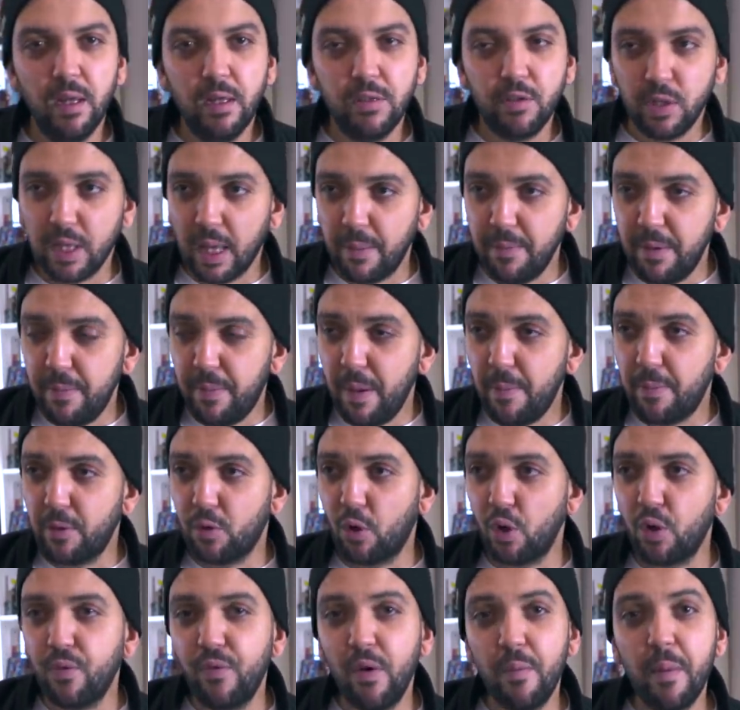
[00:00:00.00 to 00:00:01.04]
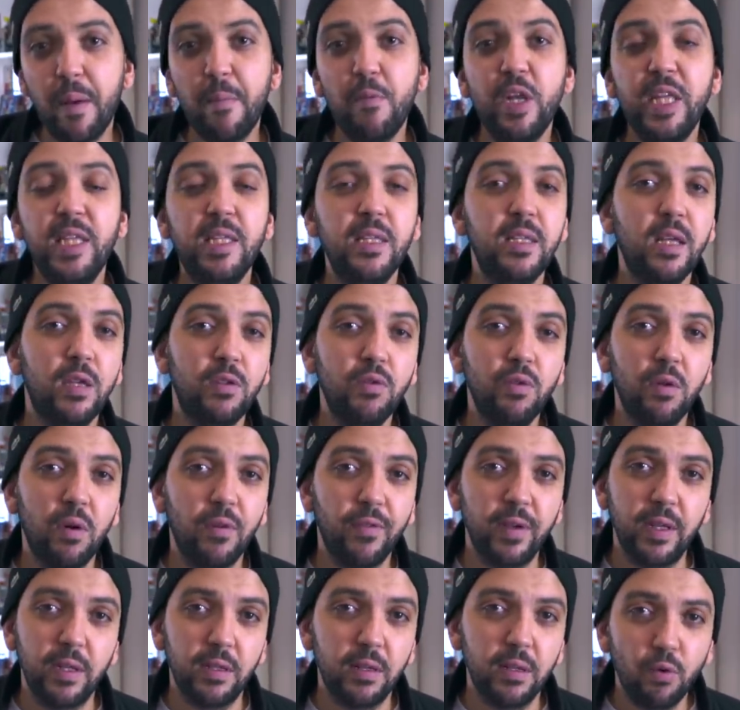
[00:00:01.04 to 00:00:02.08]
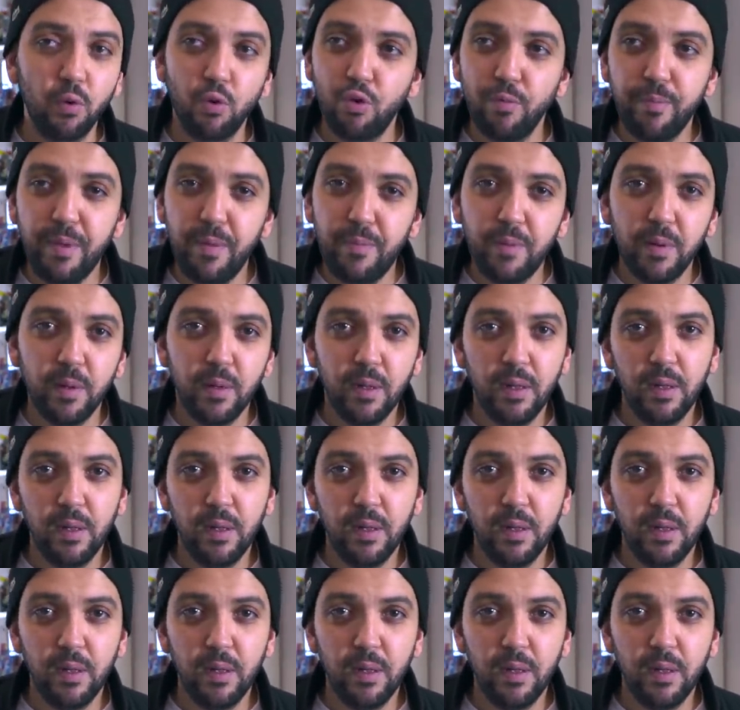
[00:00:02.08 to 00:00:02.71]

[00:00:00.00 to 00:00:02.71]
Ce sera bipé parce que je veux ma monétisation en fait, donc je bip.